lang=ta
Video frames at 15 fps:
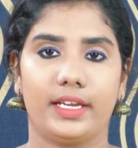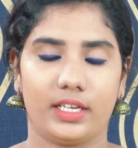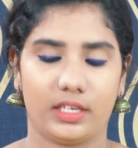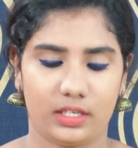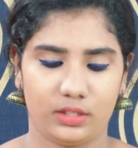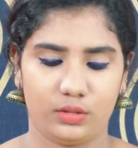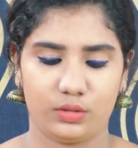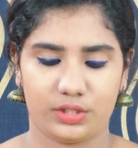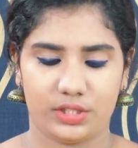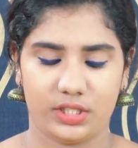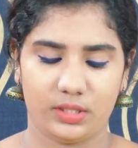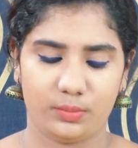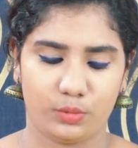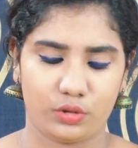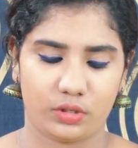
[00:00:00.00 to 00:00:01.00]
லைனர்லேருந்து ஒரு
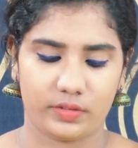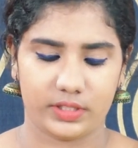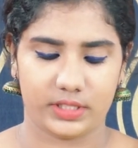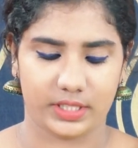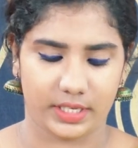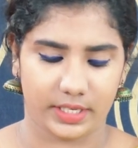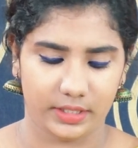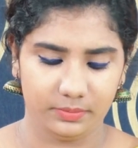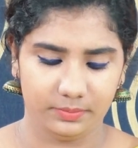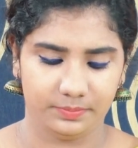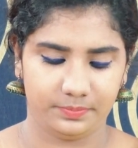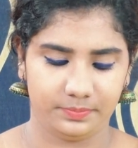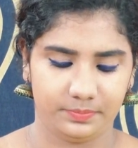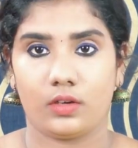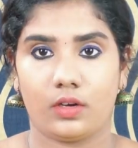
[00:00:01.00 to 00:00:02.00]
சின்ன பொட்டு வச்சுக்கிறேன்
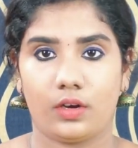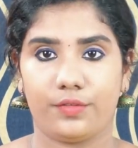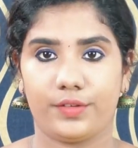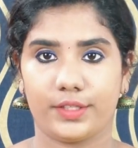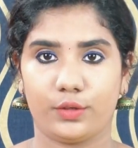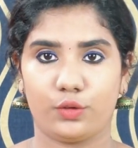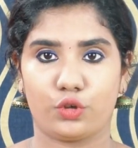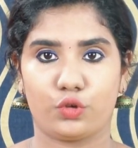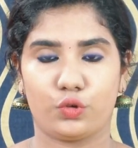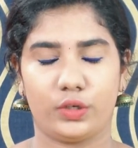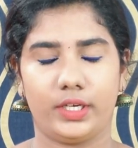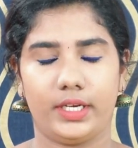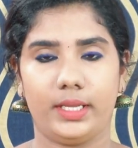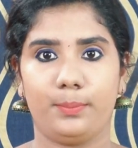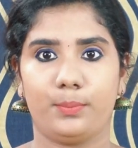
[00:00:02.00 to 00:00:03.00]
அவங்கள்ட்ட ஒரு
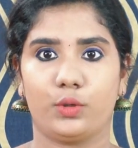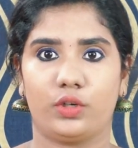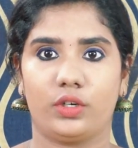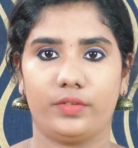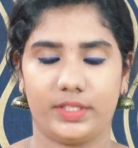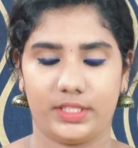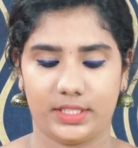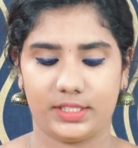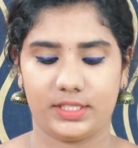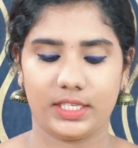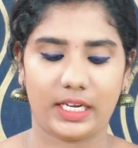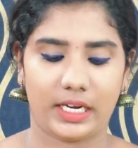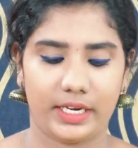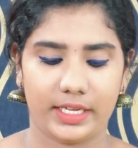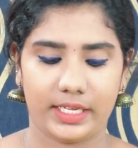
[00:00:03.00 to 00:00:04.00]
குட்டி பொட்டு வச்சாச்சு
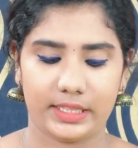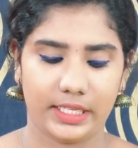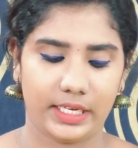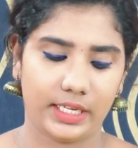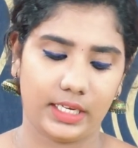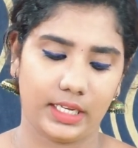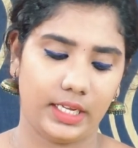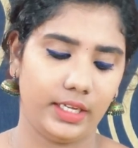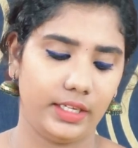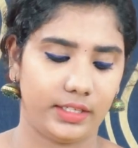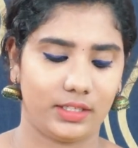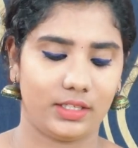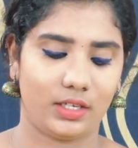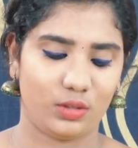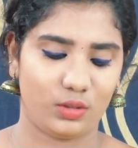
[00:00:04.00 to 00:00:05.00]
கண்ணுக்கே தெரியல
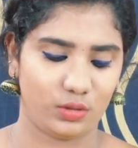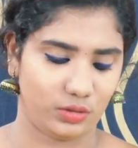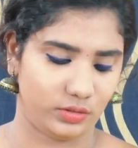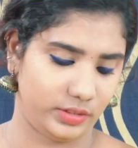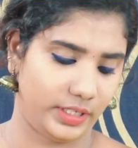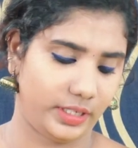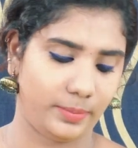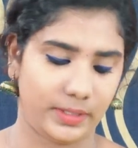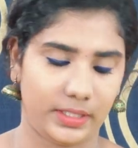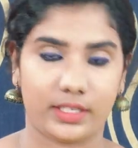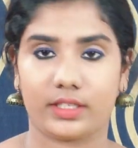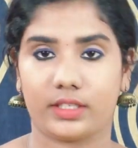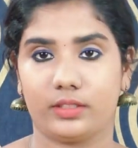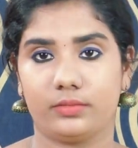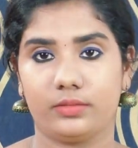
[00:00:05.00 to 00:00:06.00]
இருந்தாலும் என்ன
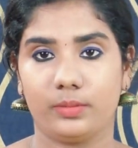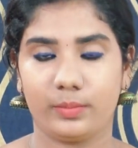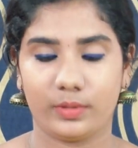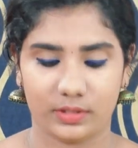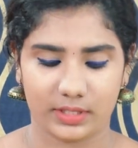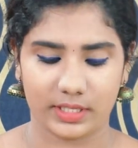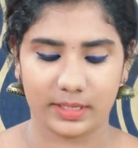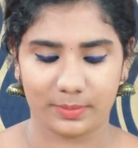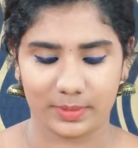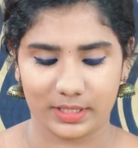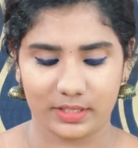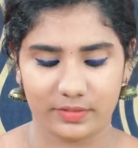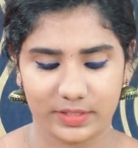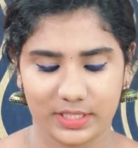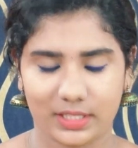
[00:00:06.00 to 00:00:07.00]
பண்றது இப்போதைக்கு அப்படி
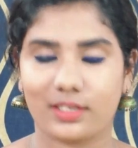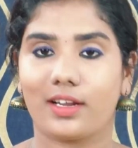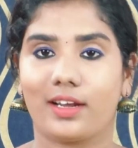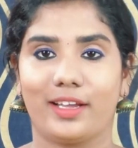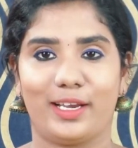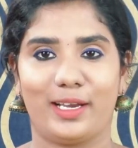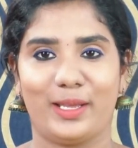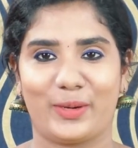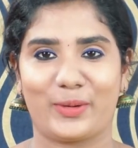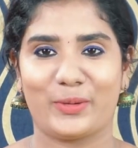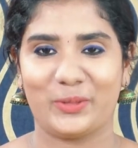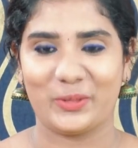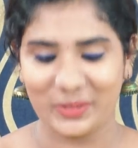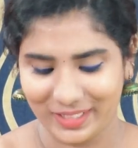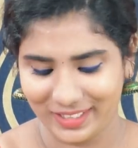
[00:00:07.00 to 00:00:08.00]
தானே வச்சுக்கிறாங்க
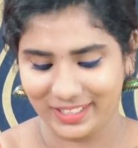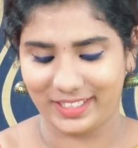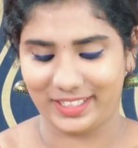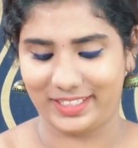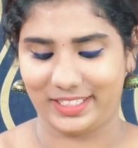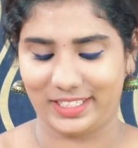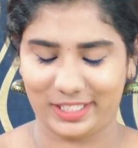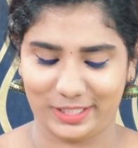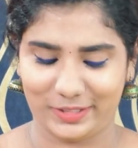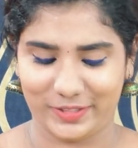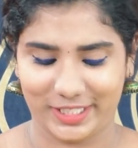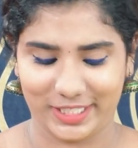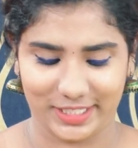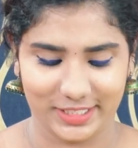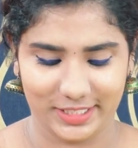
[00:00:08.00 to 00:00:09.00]
எல்லாரும் அதனால
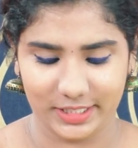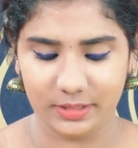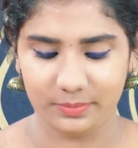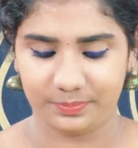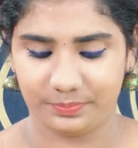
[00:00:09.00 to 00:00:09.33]
வச்சாச்சு